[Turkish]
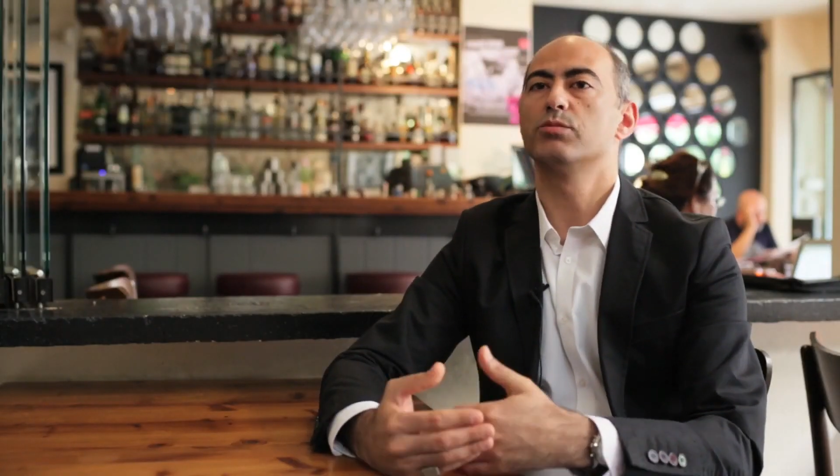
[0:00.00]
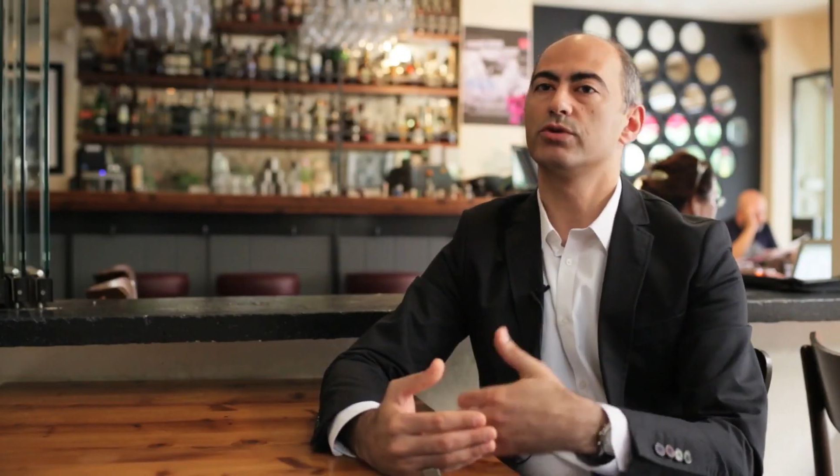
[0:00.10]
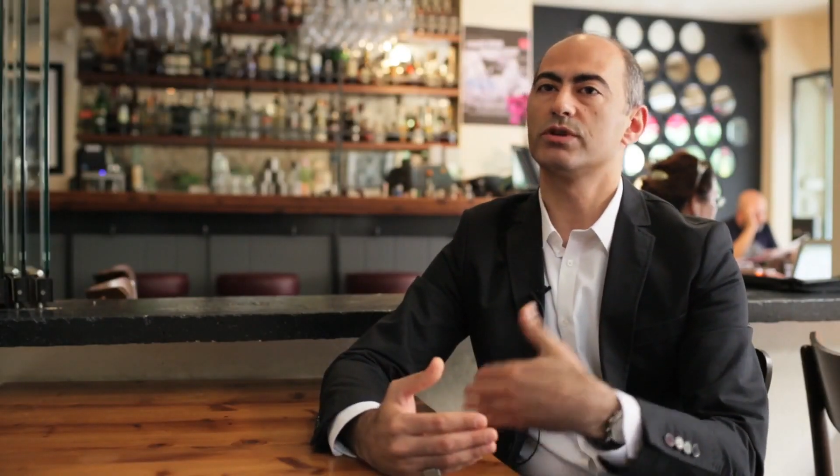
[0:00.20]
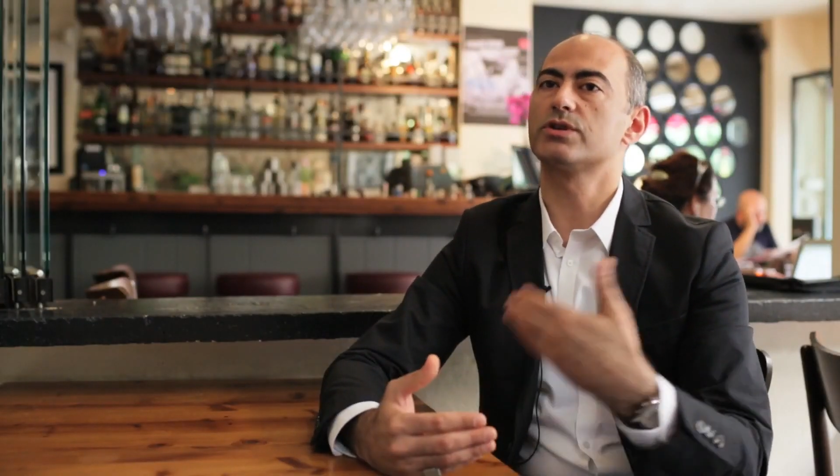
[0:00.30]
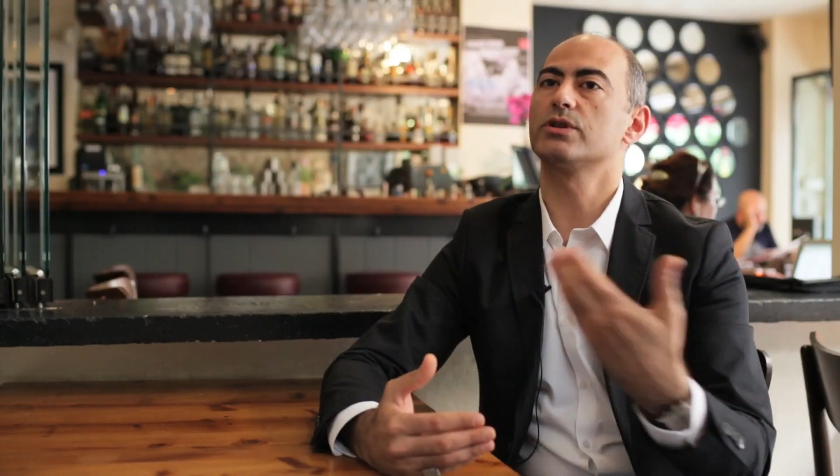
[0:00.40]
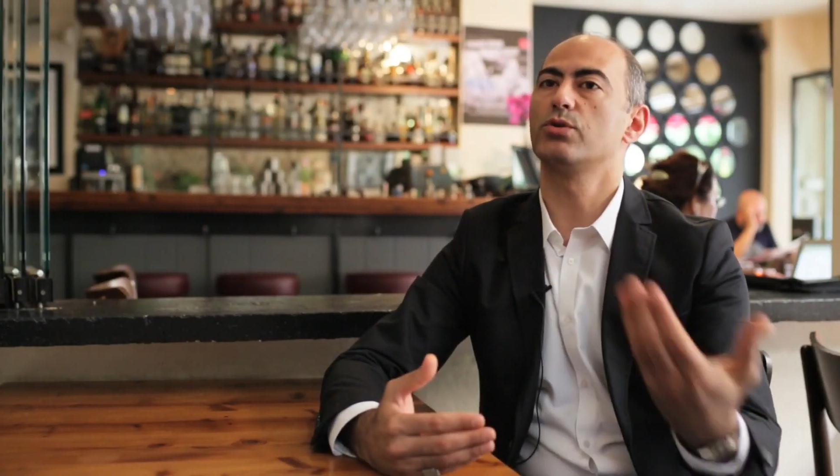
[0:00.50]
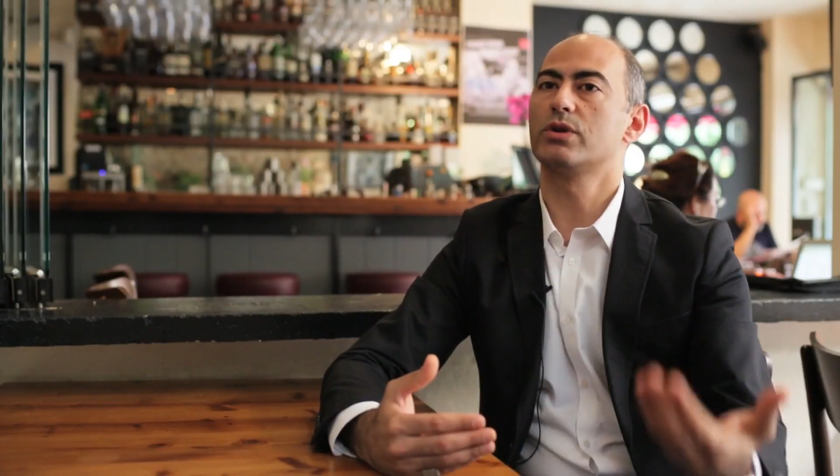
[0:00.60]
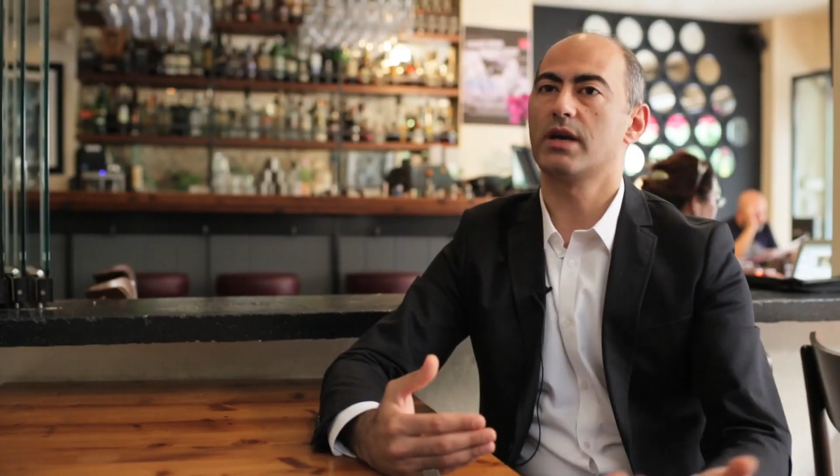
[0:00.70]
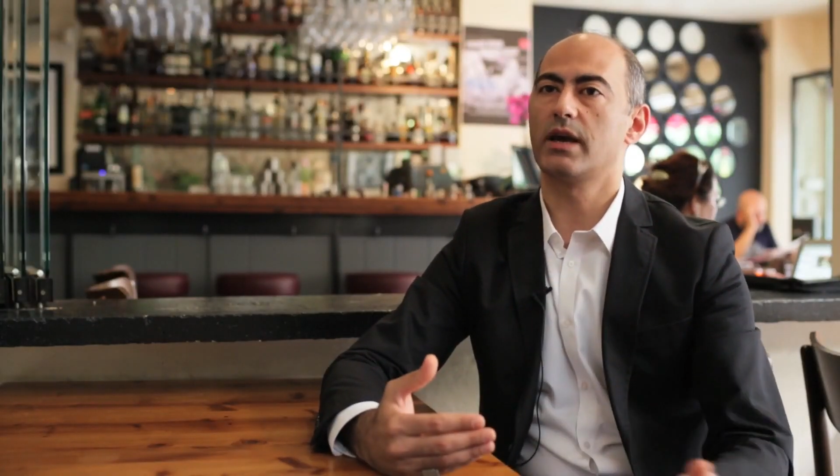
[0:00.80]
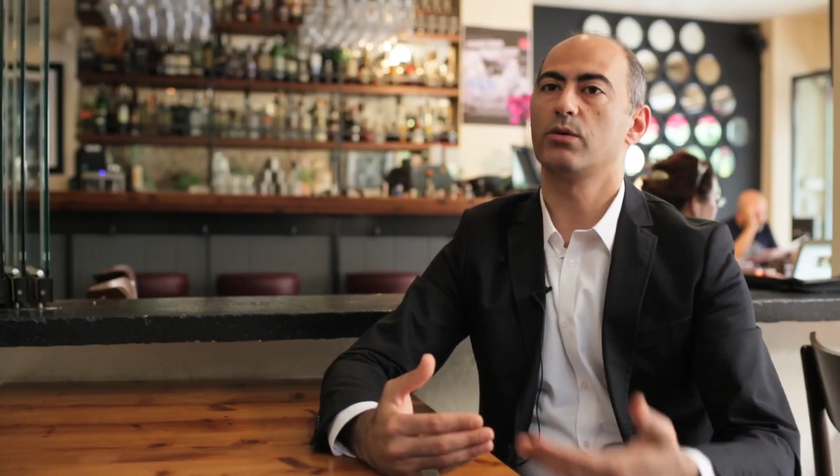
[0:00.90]
Bunun dışında
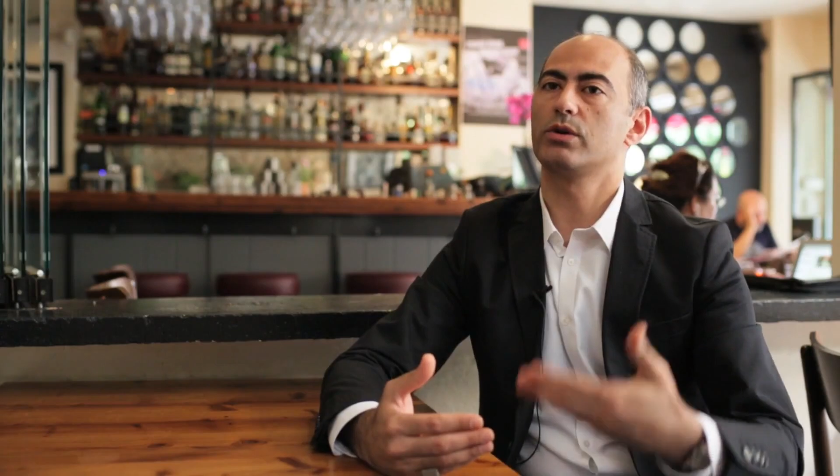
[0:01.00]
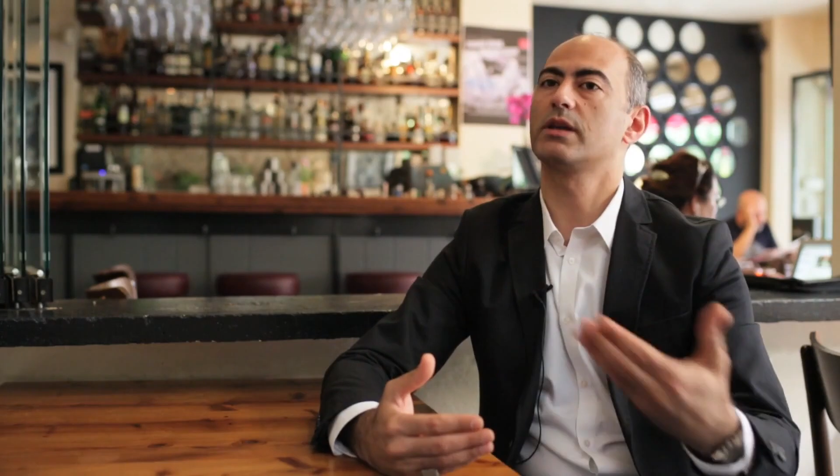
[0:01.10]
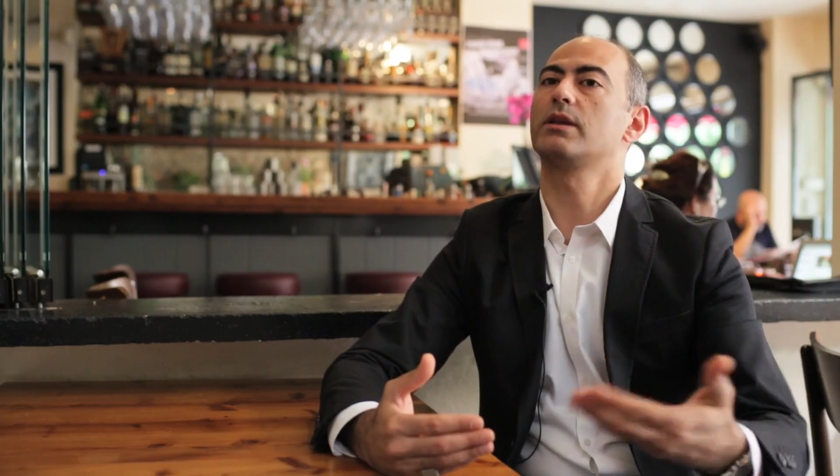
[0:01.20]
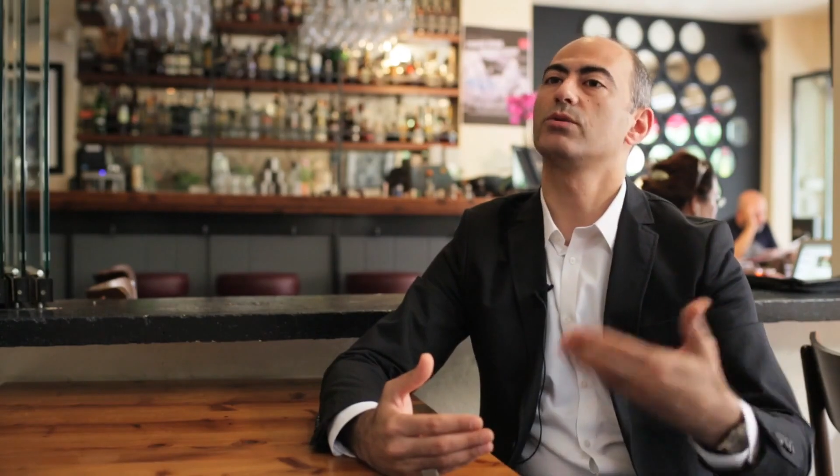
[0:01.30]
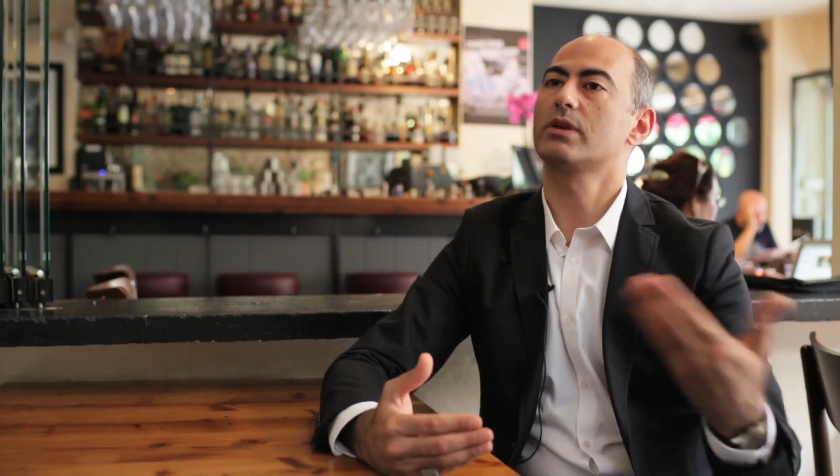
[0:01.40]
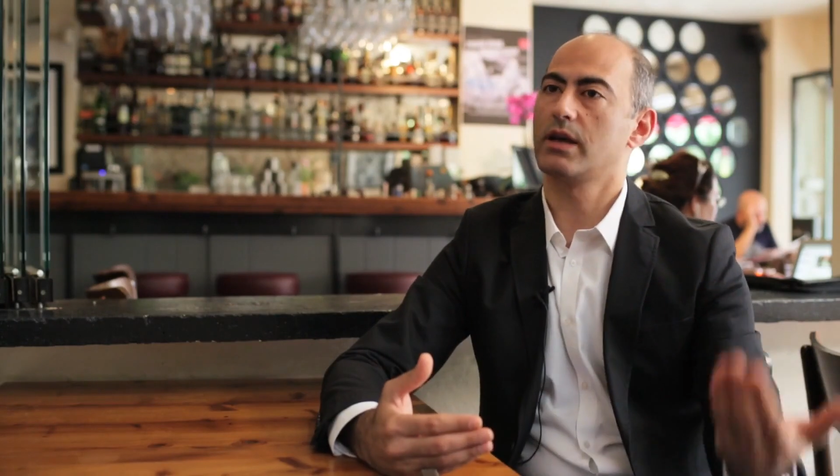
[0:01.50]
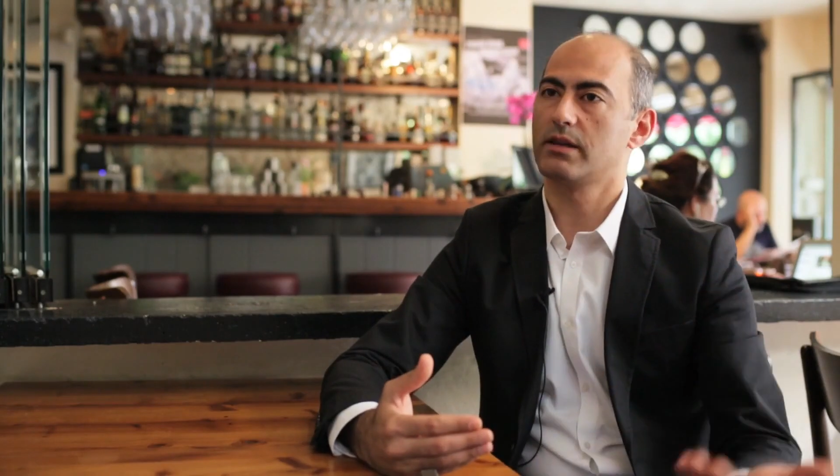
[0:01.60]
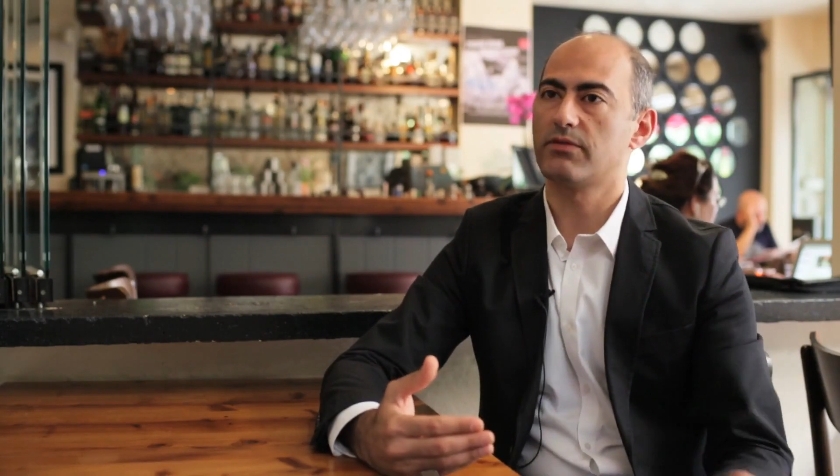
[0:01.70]
ülke ülkeden ülkeye